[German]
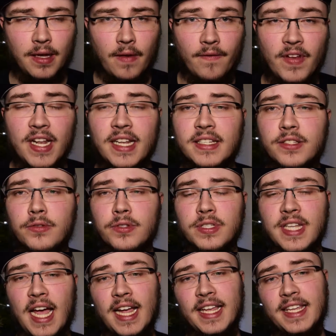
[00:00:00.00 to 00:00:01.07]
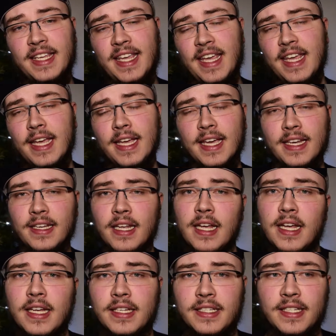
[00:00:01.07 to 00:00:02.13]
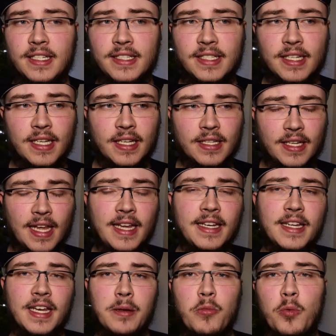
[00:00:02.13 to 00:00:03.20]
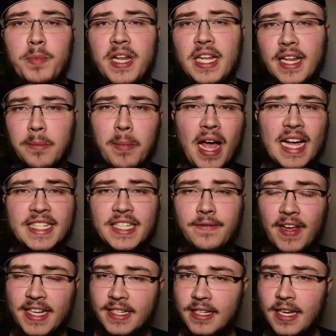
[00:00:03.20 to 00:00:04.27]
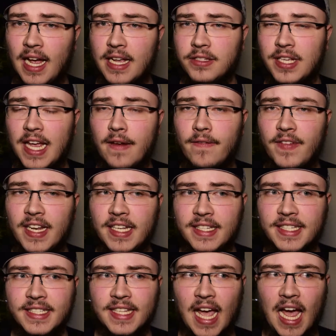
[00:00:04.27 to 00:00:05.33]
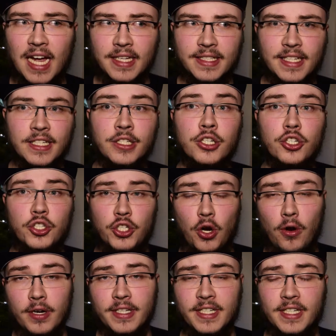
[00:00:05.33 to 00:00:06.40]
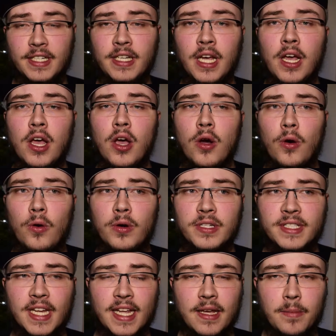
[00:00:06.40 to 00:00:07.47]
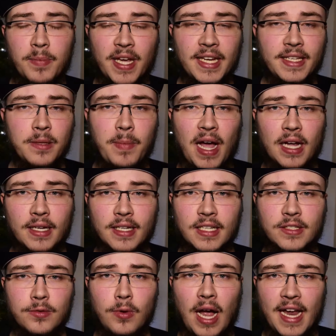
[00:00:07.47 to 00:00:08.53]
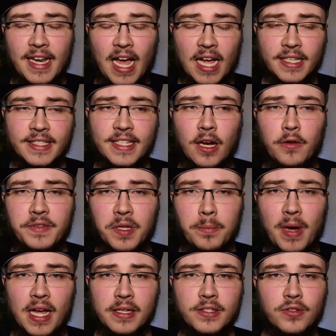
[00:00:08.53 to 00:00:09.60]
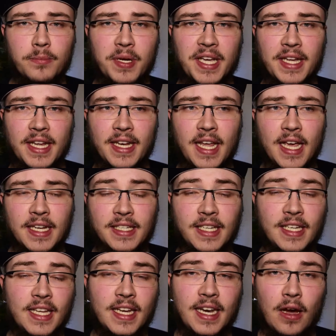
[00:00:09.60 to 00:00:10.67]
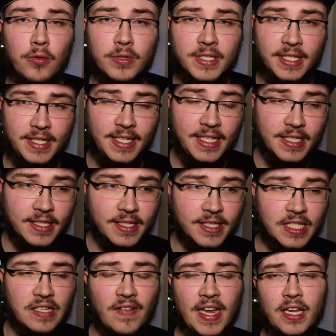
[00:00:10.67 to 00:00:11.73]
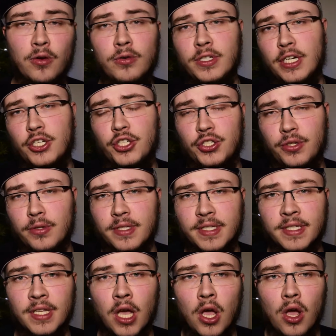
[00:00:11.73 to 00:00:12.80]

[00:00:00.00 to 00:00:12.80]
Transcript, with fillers: will sozusagen gegen diese, gegen den Immobilienmarkt wetten, also er will diese Aktien shorten und äh, bringt die Banken dazu, eine Aktie auf den Markt zu bringen, die genau diesen Zweck unterstützt